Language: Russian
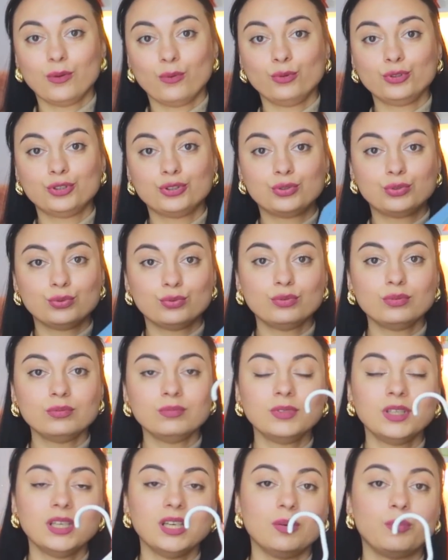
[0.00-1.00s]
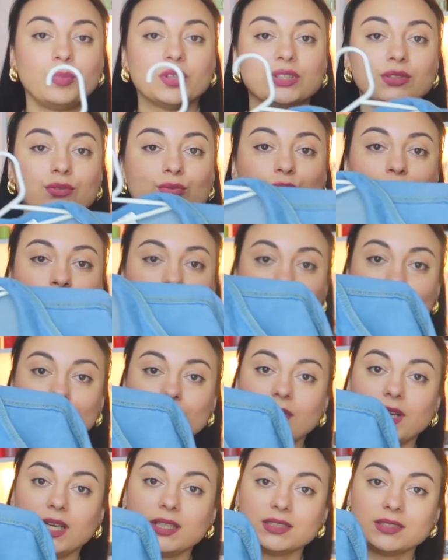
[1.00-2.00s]
Учту,
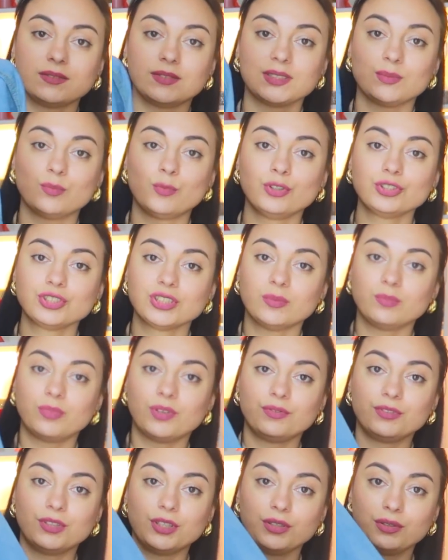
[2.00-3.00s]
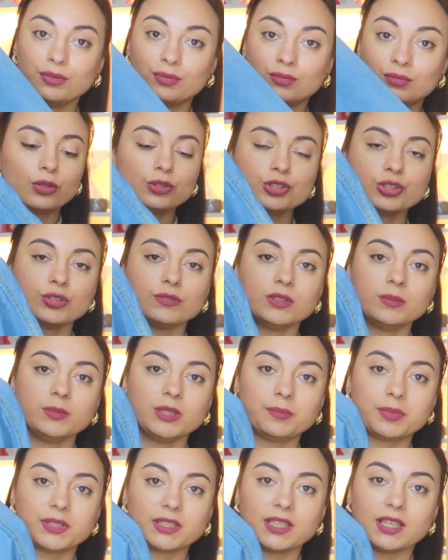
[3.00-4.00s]
послушаю вас, возможно, повторю то, что вы
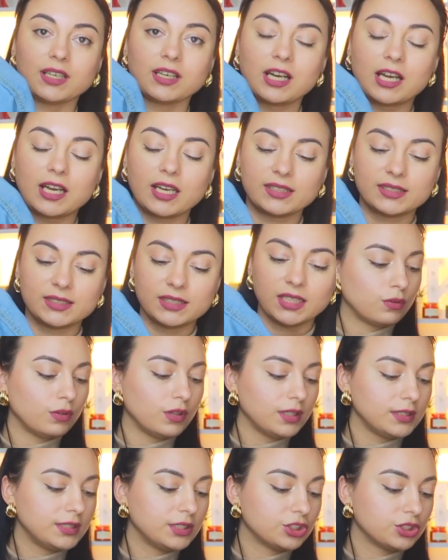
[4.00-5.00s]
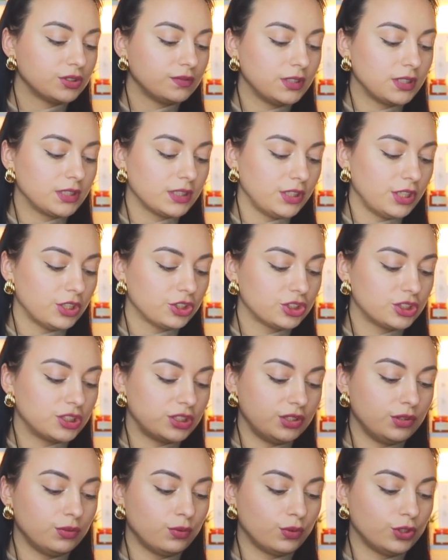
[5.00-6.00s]
мне предлагаете. Кое-где швы, конечно,
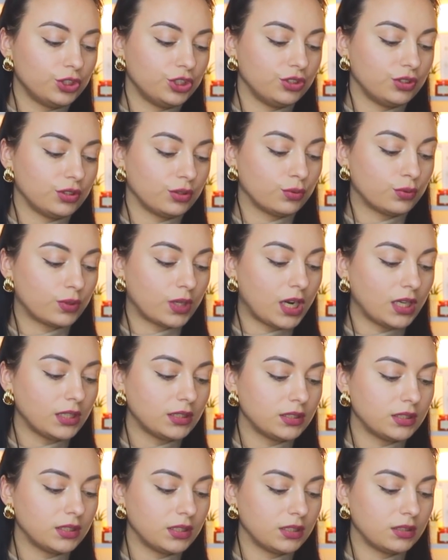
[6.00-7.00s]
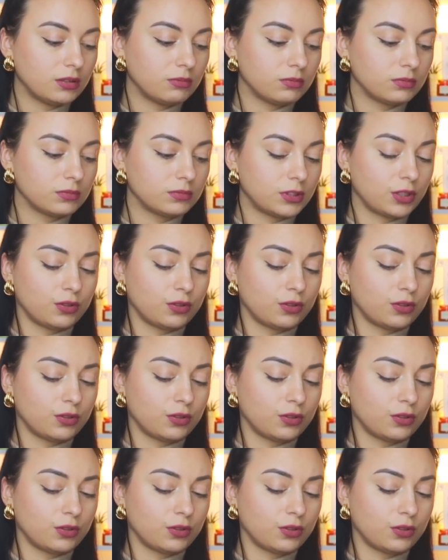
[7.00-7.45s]
не очень аккуратные.